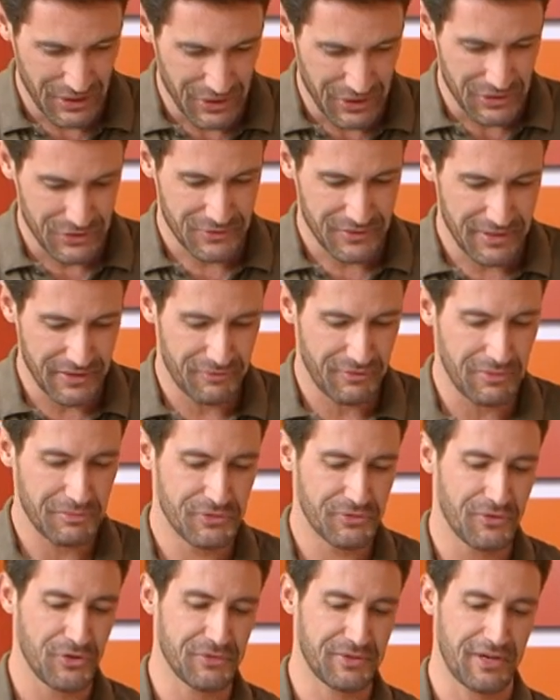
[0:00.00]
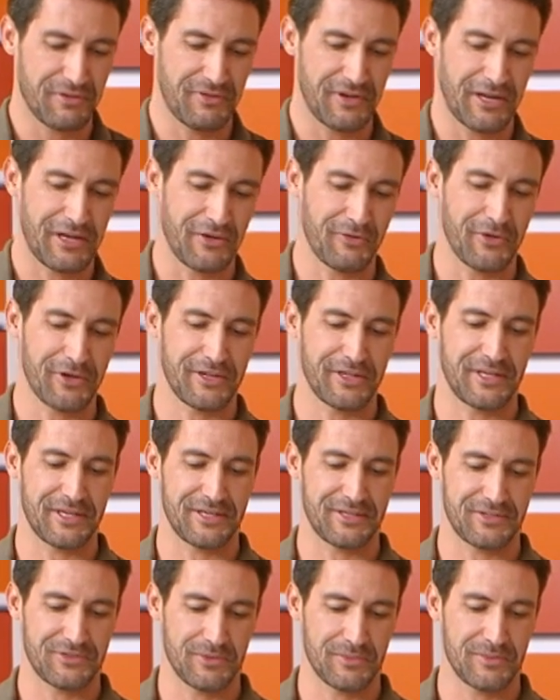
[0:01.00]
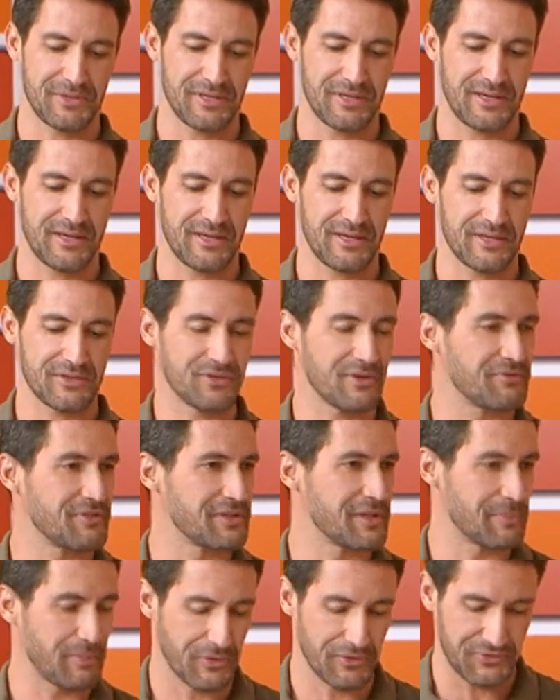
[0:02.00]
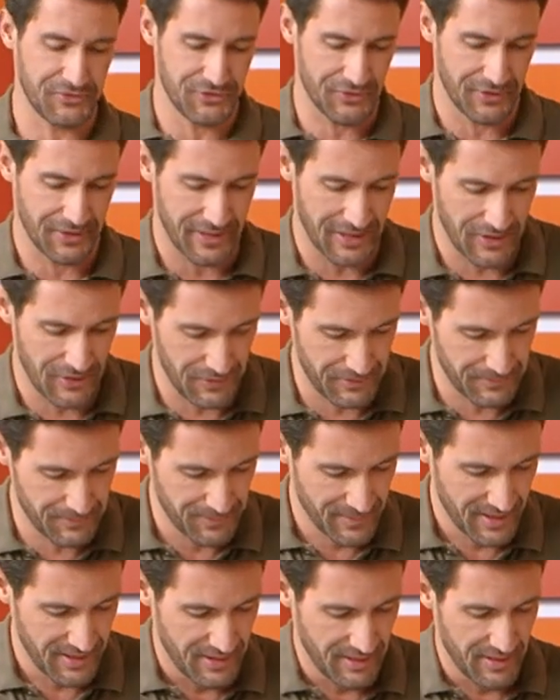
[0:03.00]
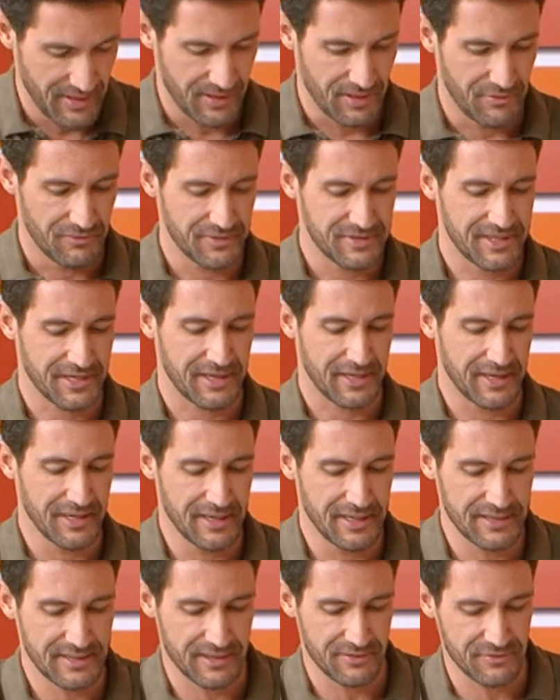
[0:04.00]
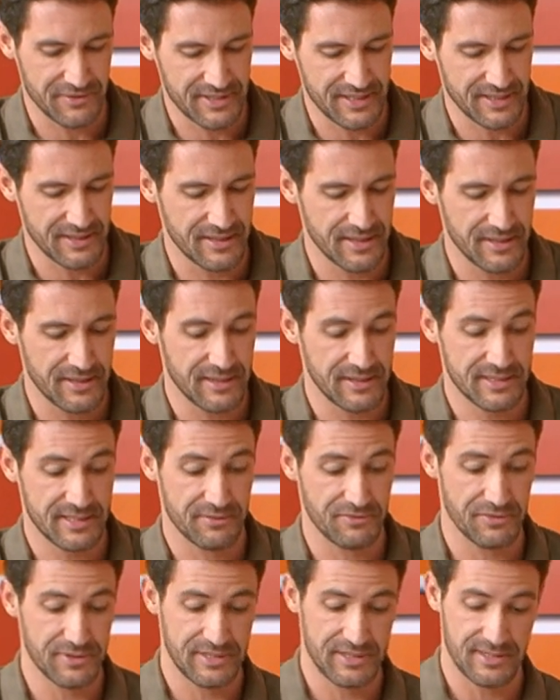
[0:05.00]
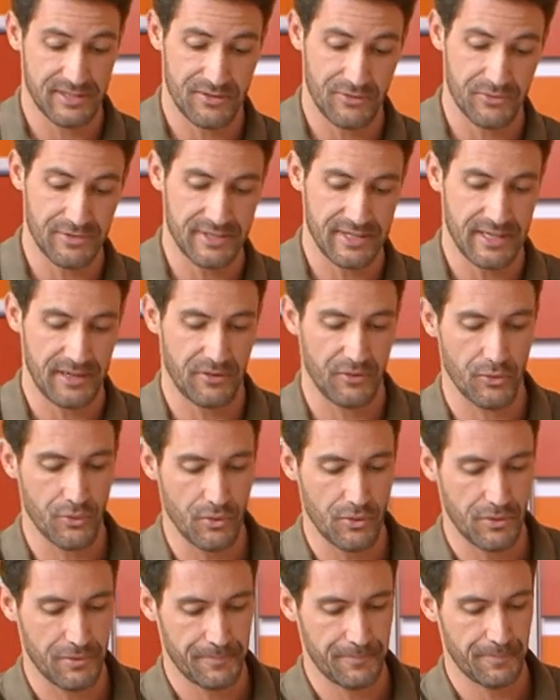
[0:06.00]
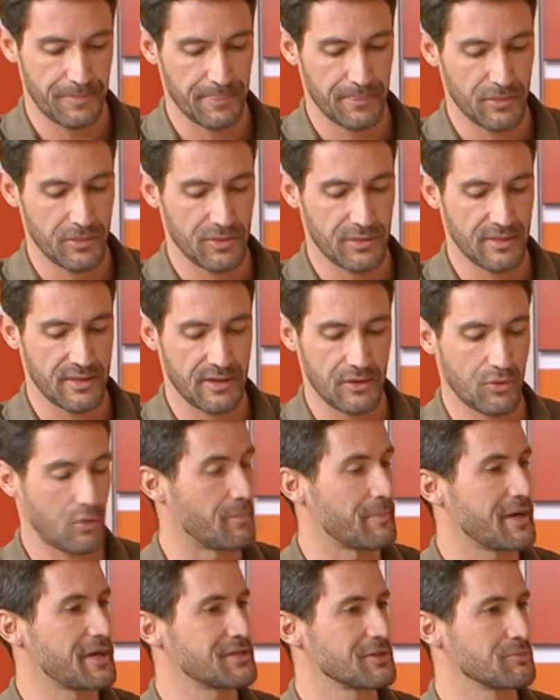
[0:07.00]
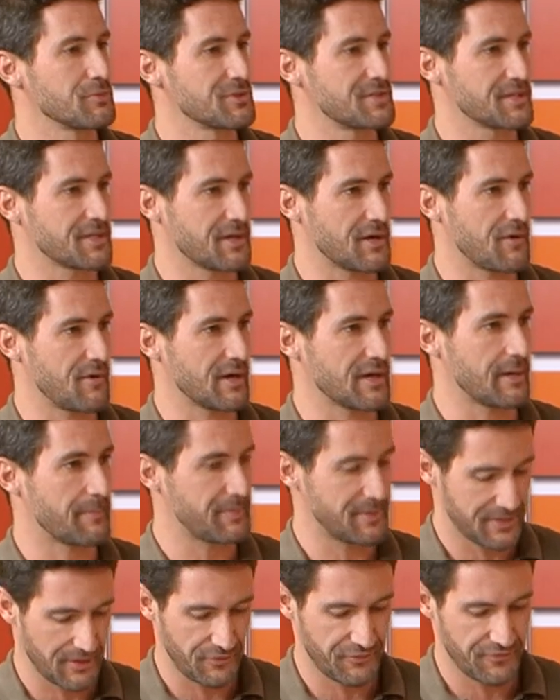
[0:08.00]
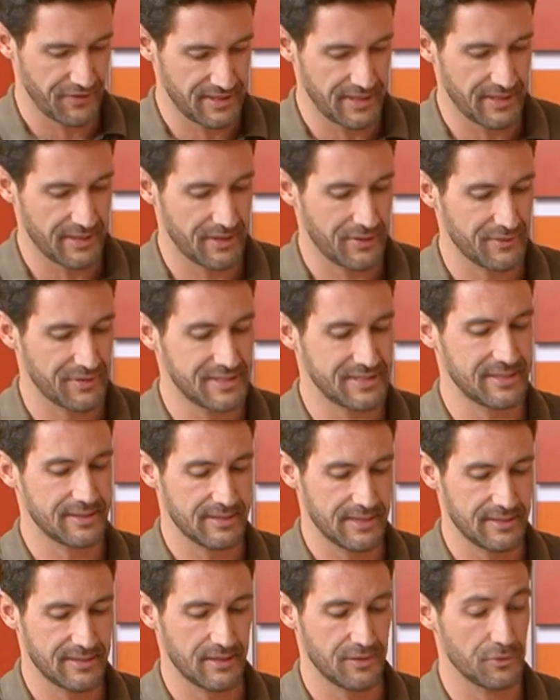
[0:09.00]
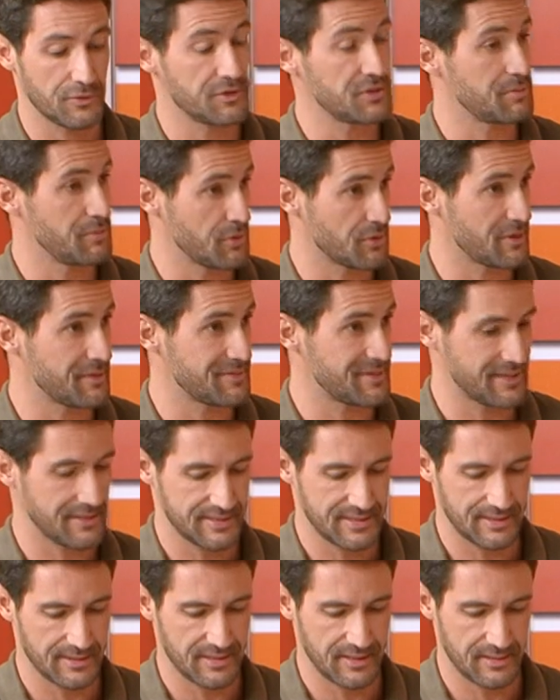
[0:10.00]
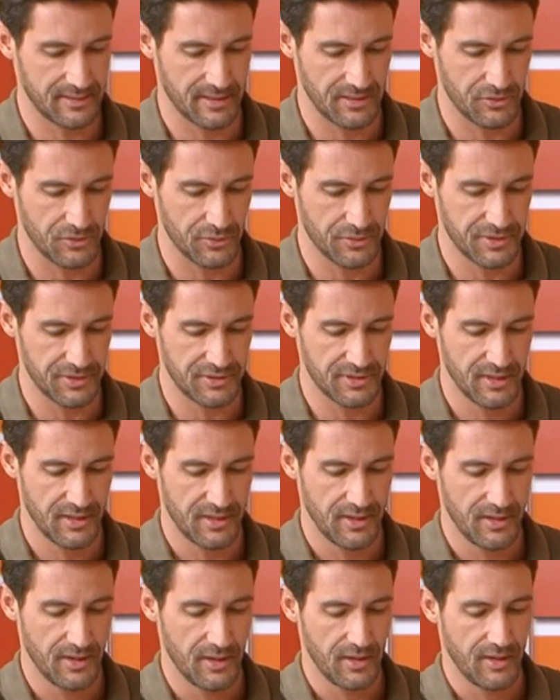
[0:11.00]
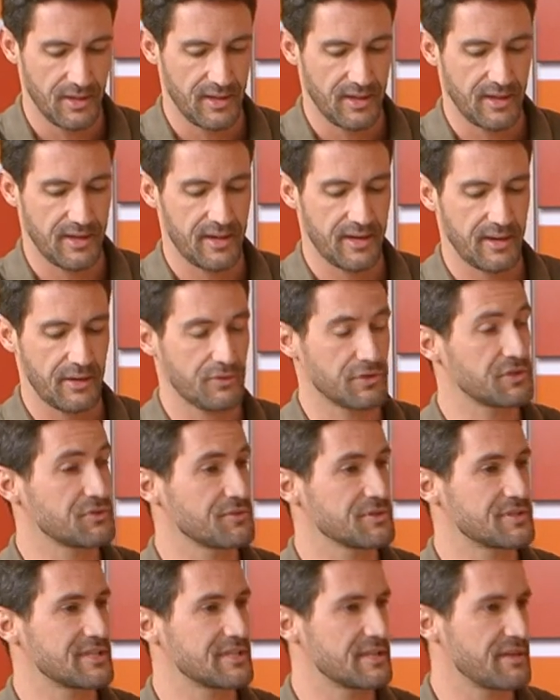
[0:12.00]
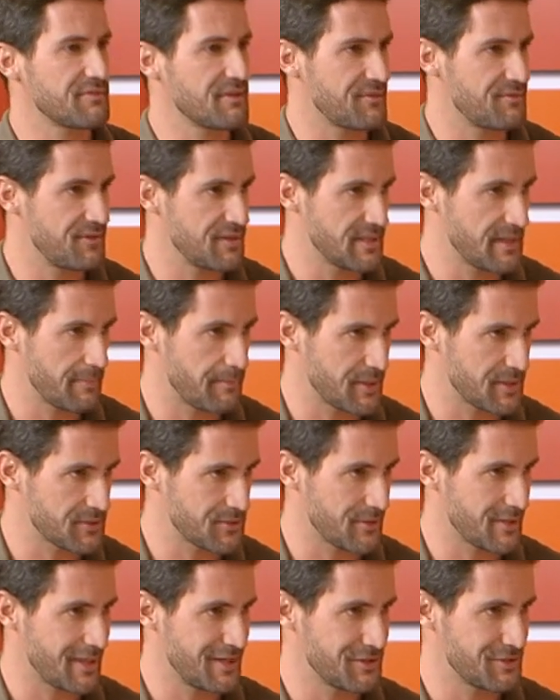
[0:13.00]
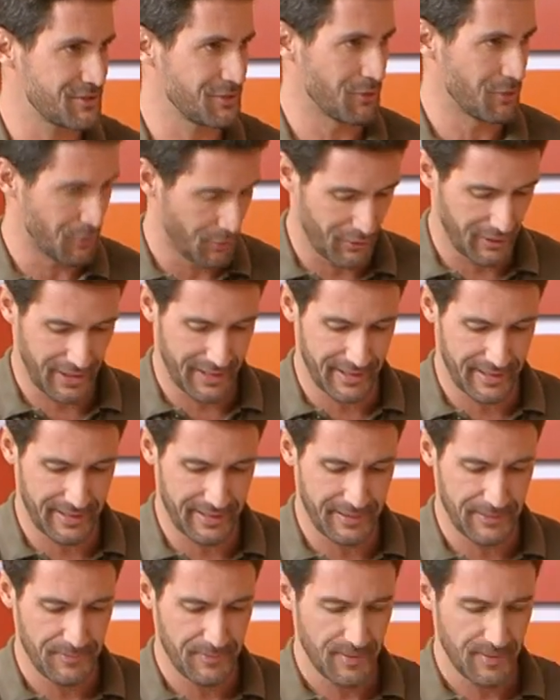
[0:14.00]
Sueli, vamos voltar a falar agora sobre a sua vida profissional. Você canta, você dança, você se consagrou na comédia musical A Capital Federal em 72, 1972, é, onde você dava vida à personagem Lola, né?